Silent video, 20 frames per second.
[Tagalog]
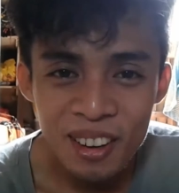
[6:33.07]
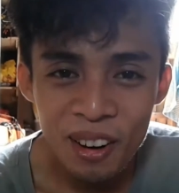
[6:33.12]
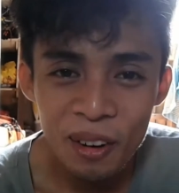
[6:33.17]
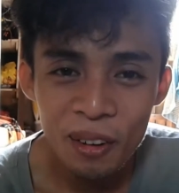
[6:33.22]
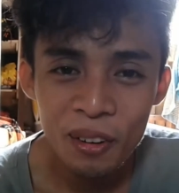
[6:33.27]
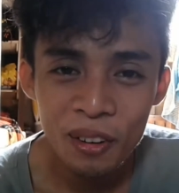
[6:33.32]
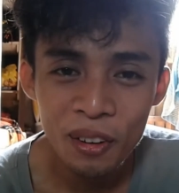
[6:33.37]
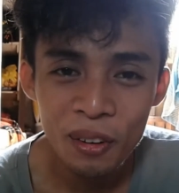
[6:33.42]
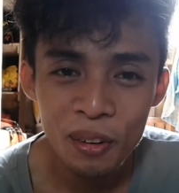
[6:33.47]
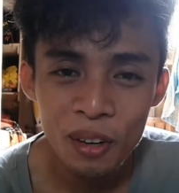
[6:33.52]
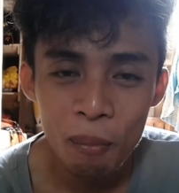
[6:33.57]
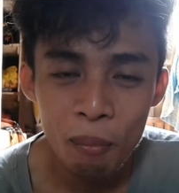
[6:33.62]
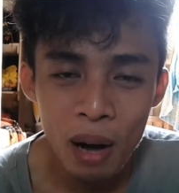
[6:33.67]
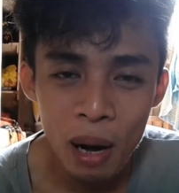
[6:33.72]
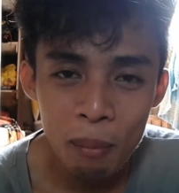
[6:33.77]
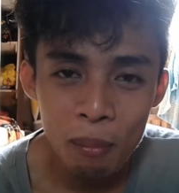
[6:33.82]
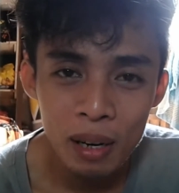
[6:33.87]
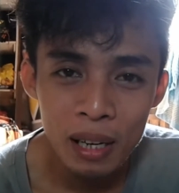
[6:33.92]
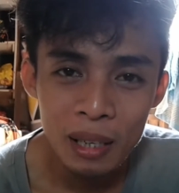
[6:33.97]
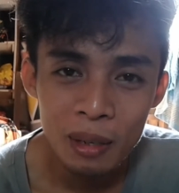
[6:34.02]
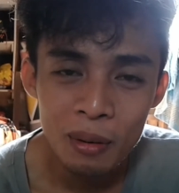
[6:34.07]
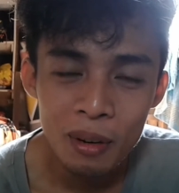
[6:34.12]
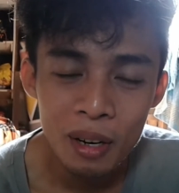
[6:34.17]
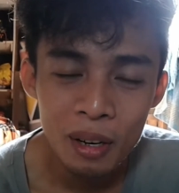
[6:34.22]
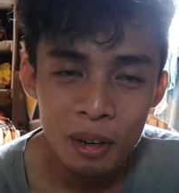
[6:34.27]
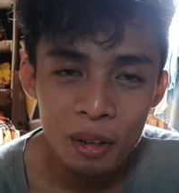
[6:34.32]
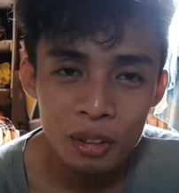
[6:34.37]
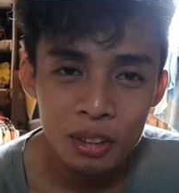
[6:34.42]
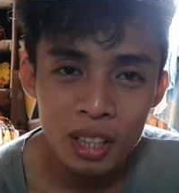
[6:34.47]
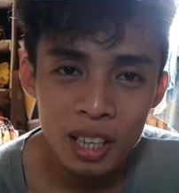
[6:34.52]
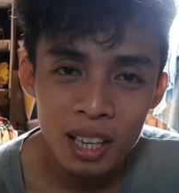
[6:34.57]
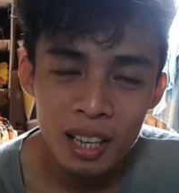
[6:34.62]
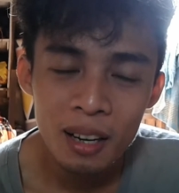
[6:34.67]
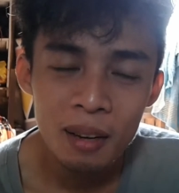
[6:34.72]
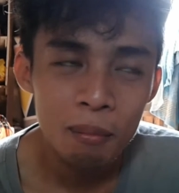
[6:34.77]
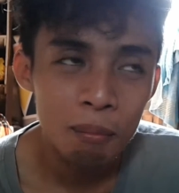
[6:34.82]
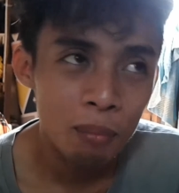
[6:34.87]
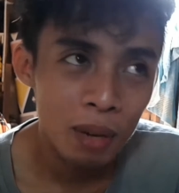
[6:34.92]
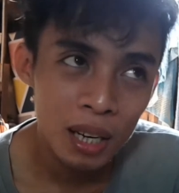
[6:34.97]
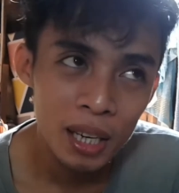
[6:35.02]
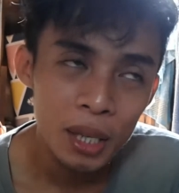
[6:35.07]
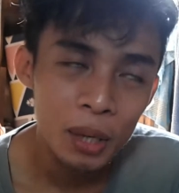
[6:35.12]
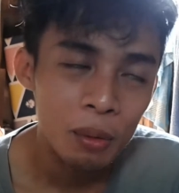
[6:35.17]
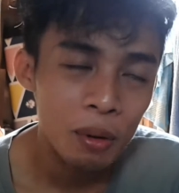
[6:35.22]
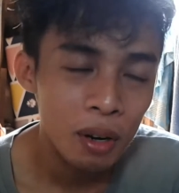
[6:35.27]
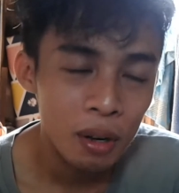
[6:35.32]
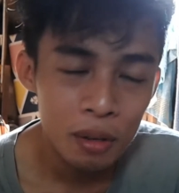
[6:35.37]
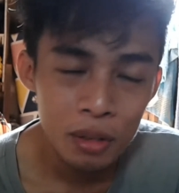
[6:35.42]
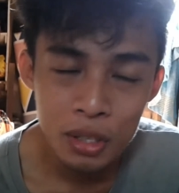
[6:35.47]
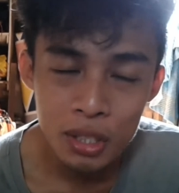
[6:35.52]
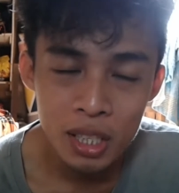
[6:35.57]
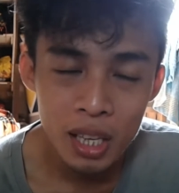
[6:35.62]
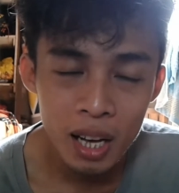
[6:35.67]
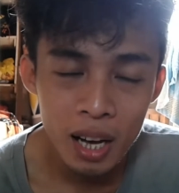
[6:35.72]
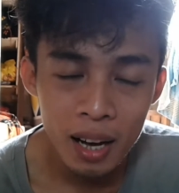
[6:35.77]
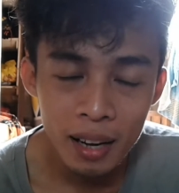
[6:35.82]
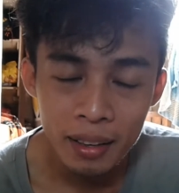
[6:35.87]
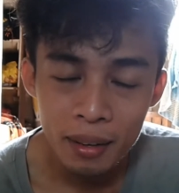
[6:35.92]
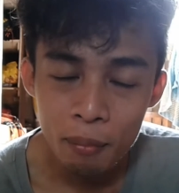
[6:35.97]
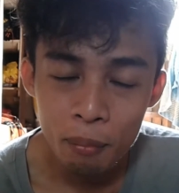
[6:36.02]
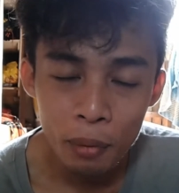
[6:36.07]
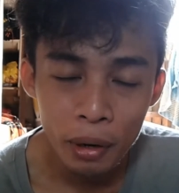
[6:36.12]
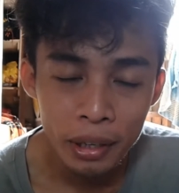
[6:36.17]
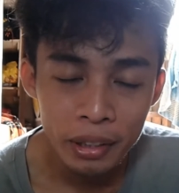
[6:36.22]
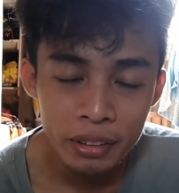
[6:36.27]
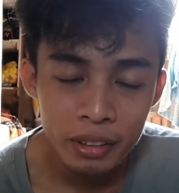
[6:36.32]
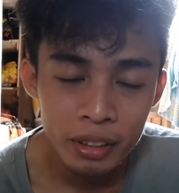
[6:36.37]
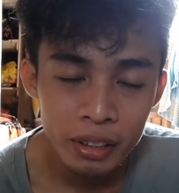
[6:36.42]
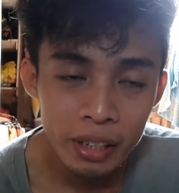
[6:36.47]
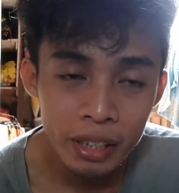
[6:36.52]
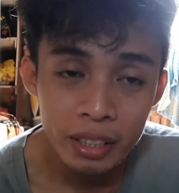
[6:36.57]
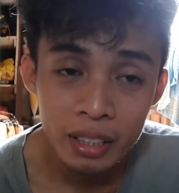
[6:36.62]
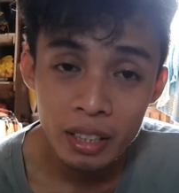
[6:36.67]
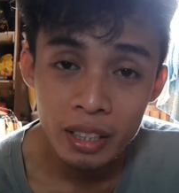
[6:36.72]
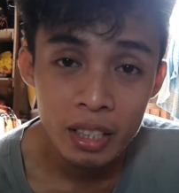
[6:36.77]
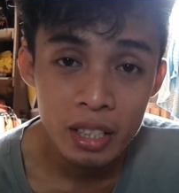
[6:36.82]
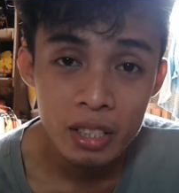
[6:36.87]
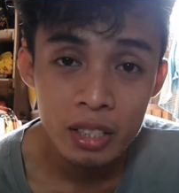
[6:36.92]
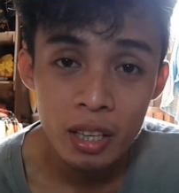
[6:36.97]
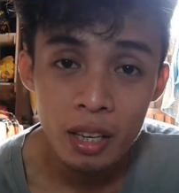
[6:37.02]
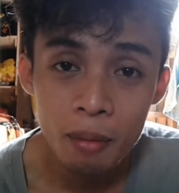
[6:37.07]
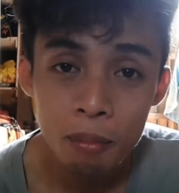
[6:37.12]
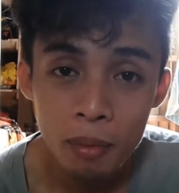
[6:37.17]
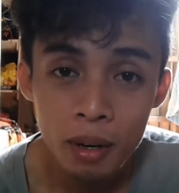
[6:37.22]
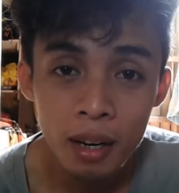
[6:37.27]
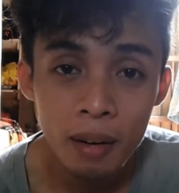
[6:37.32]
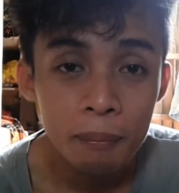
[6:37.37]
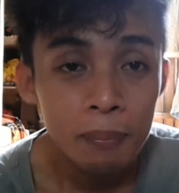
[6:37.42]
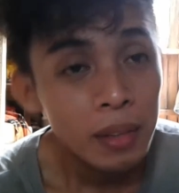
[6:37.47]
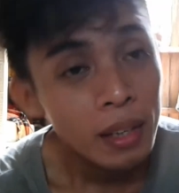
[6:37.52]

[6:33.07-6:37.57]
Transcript: so, kung nababaliw ako, talagang baliw ako sa aking partner at hindi sa iba.